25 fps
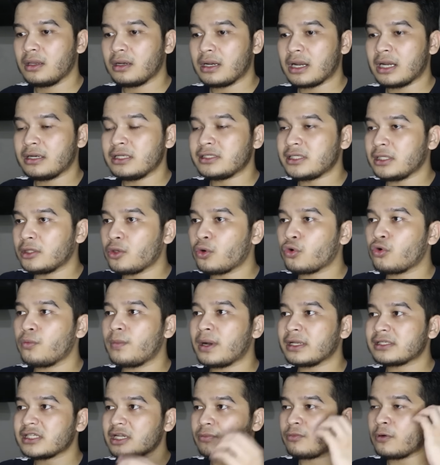Nah, di situ aku
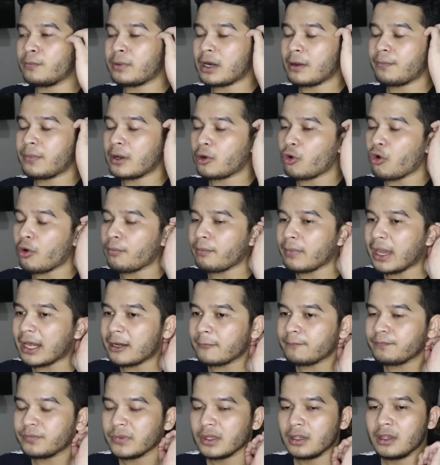baca beberapa
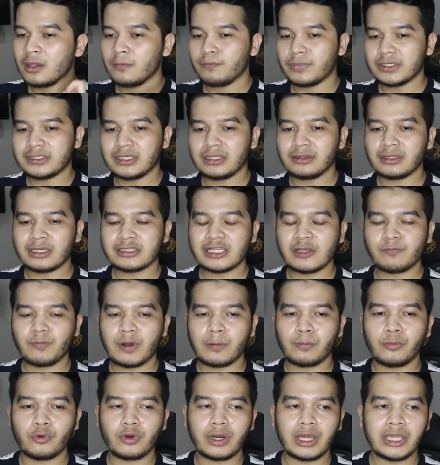komen pecinta
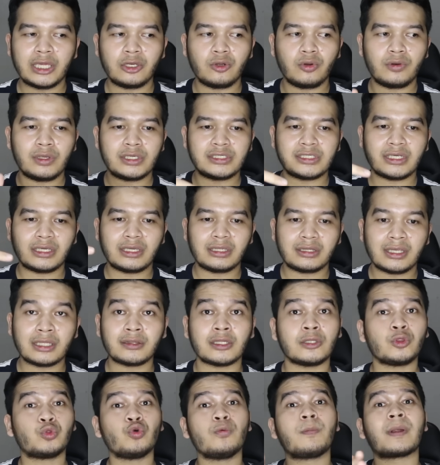sepak bola Indonesia
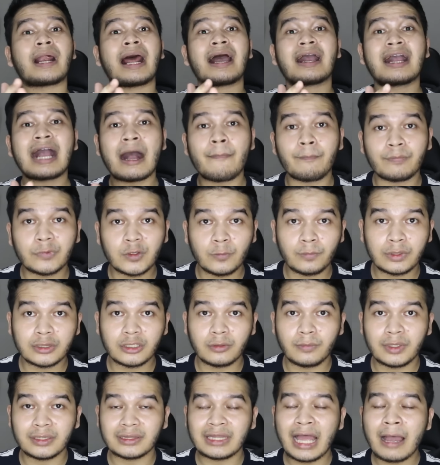kita tentu beragam,
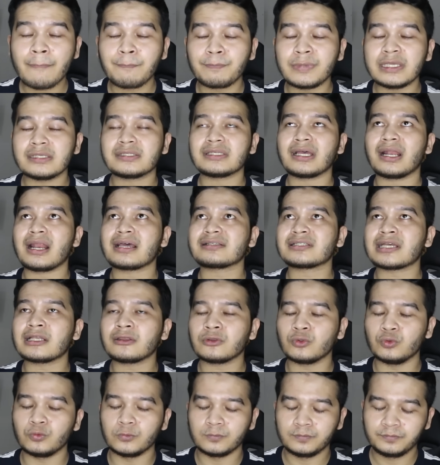teman-teman. Tapi salah
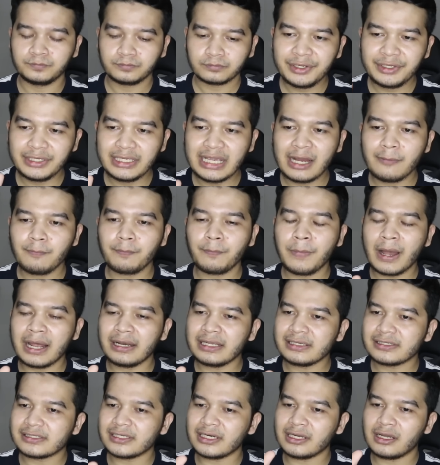satu yang
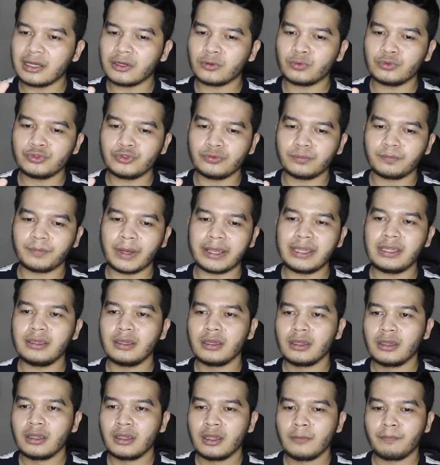paling sering aku
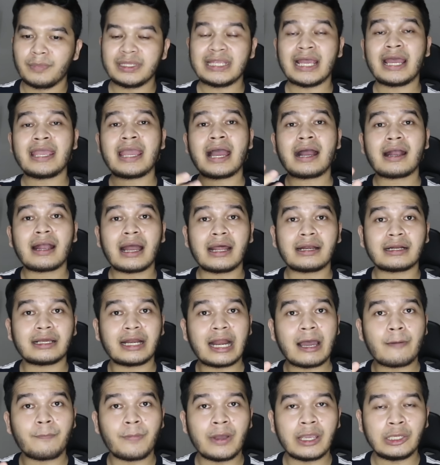jumpai menyayangkan
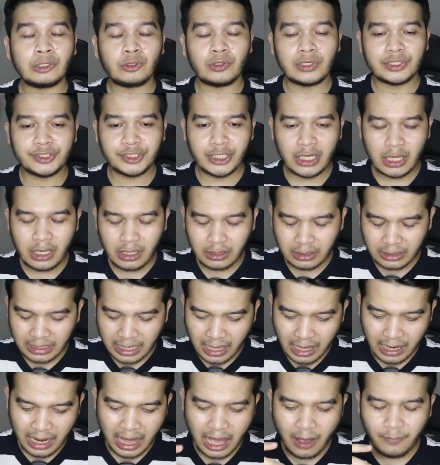kenapa Indonesia
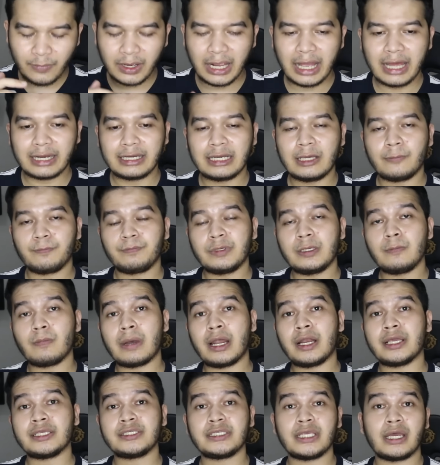kalah menghadapi
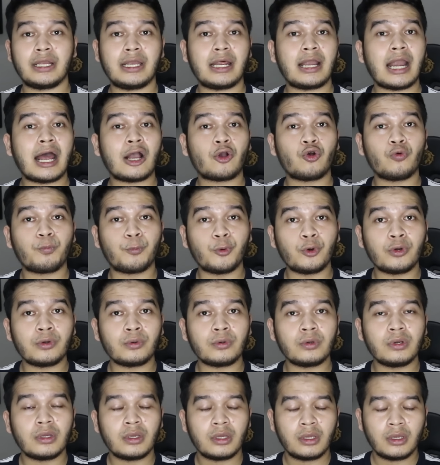Malaysia dan aku pun
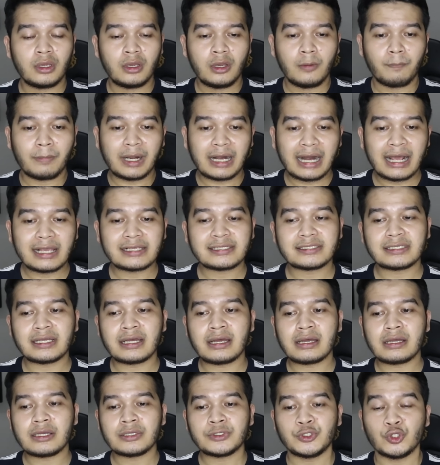
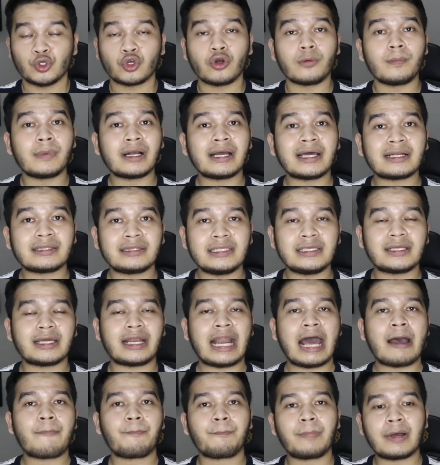merasa cukup mengerti
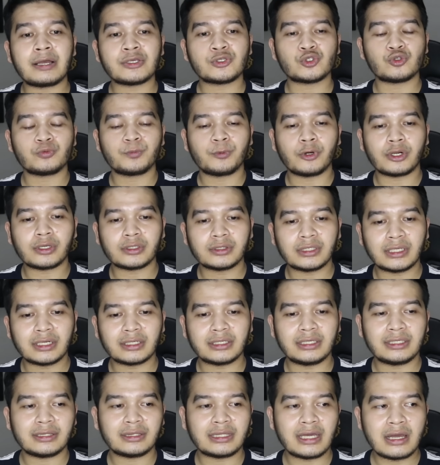kenapa
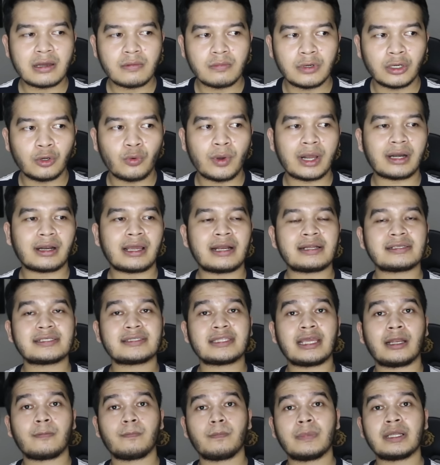supporter kita mengeluarkan
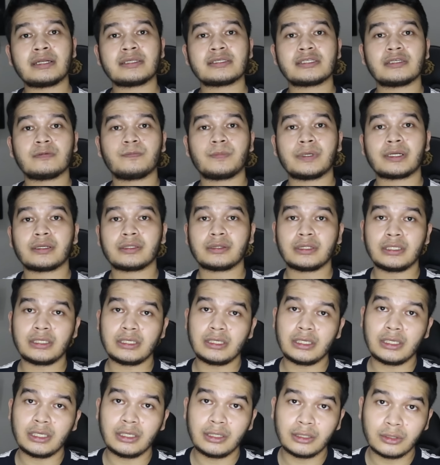statement
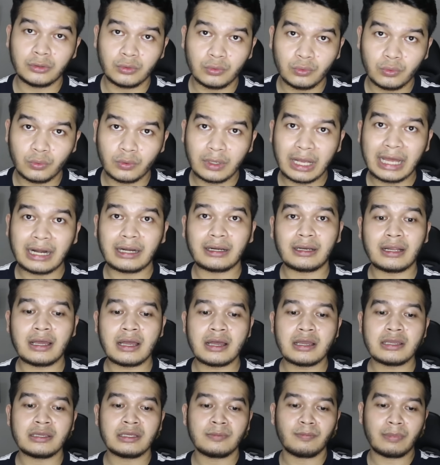seperti itu
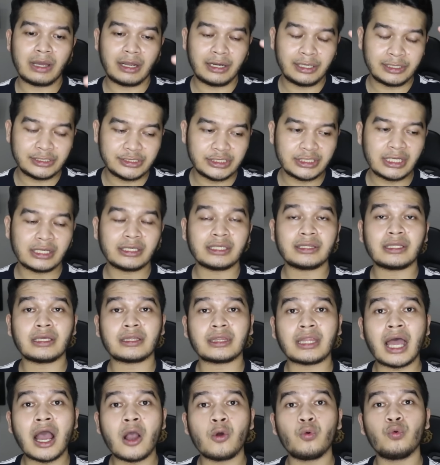karena Malaysia
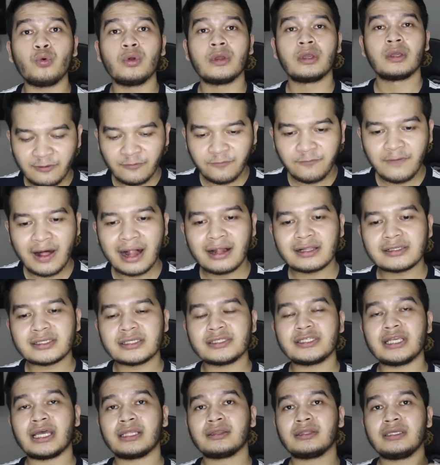kita tahu rival
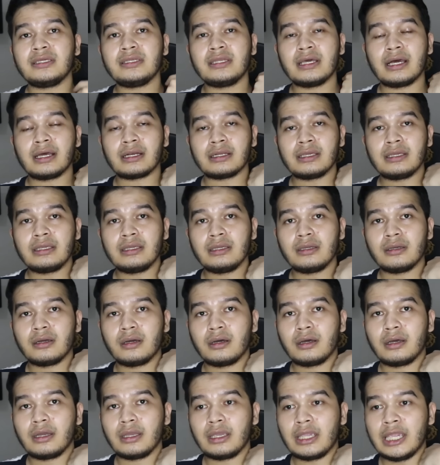sejati dari
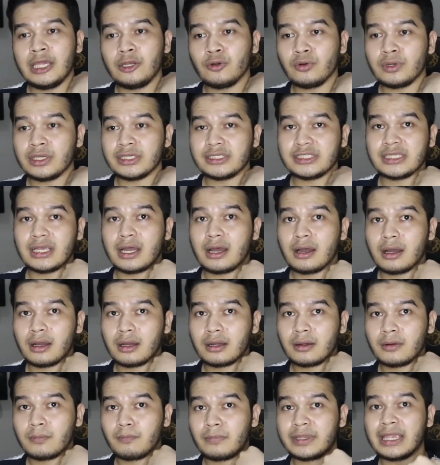eh,
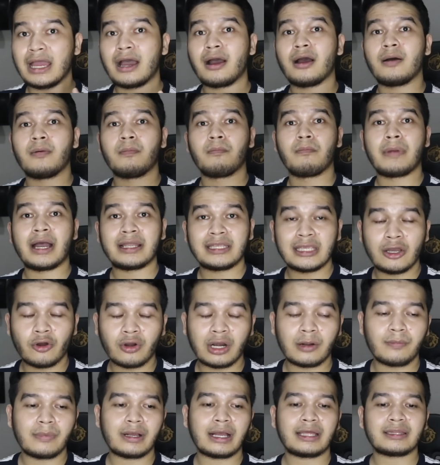Indonesia ya banyak
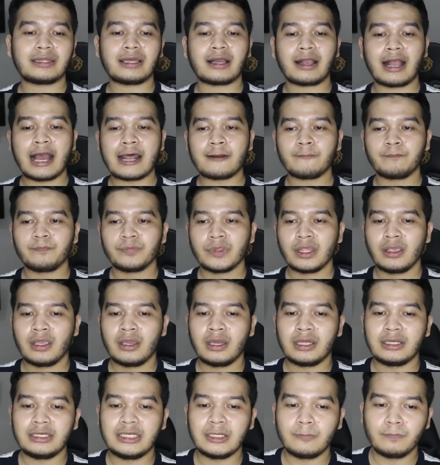orang mengatakan
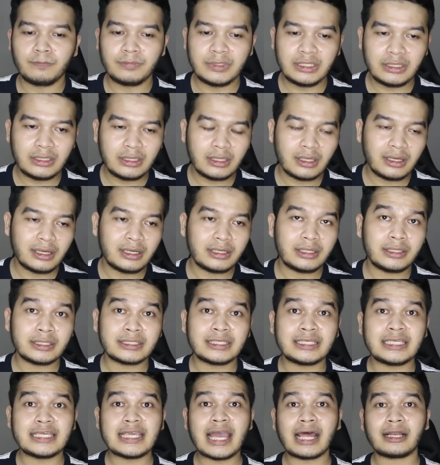demi
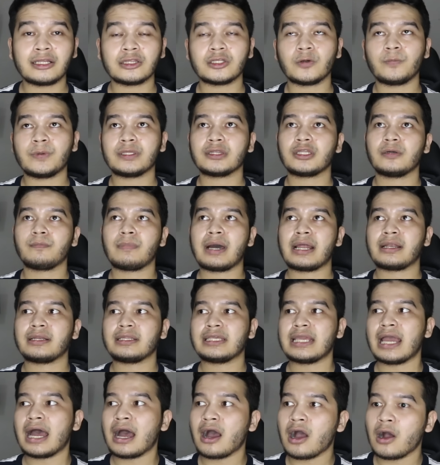uh, kian
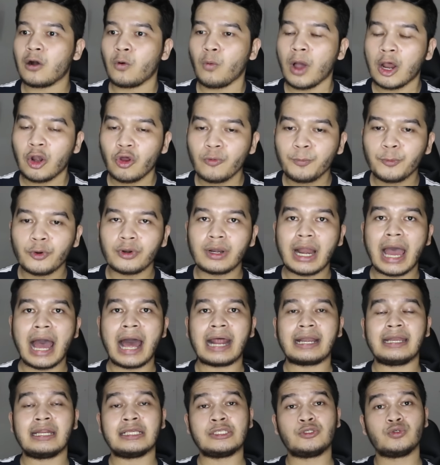teman-teman ya walaupun
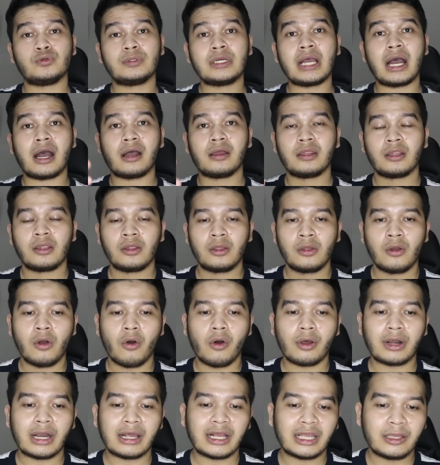ada juga
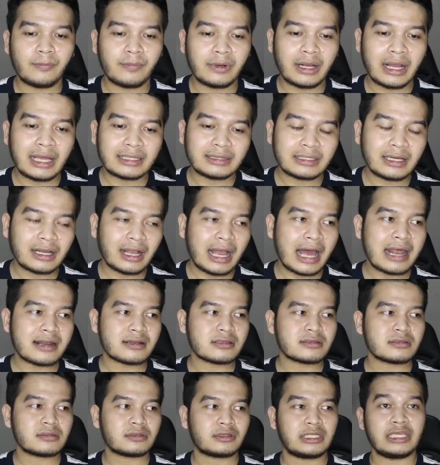orang yang
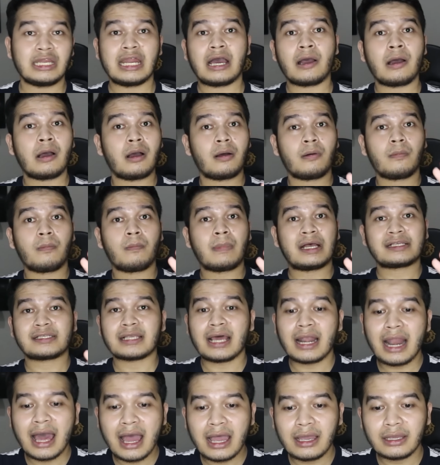mengatakan tidak
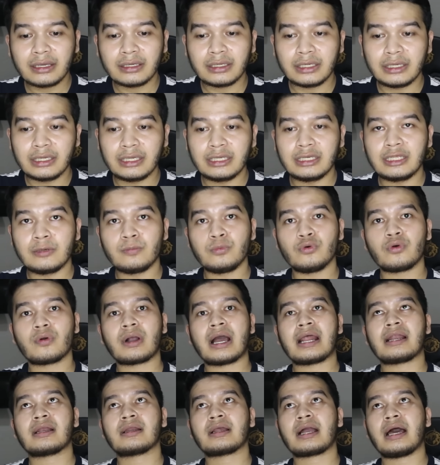Masalah ini
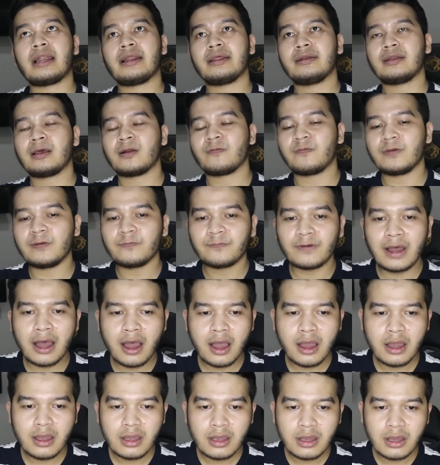bukan kalender
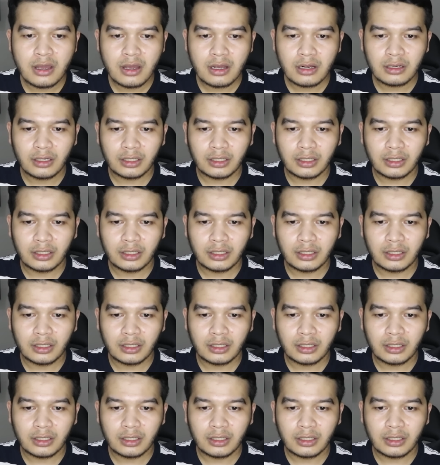FIFA.